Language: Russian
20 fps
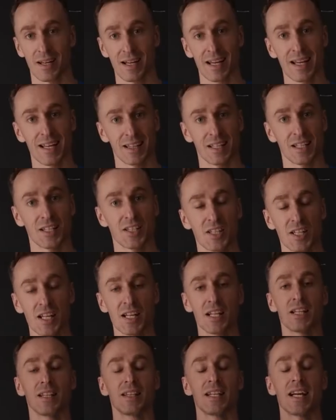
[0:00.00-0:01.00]
этой
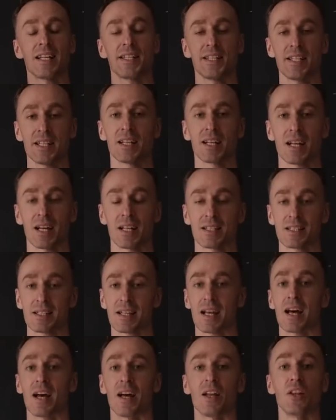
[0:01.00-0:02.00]
цели, дойти до
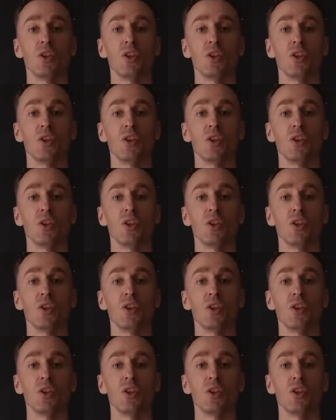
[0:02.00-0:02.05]
конца.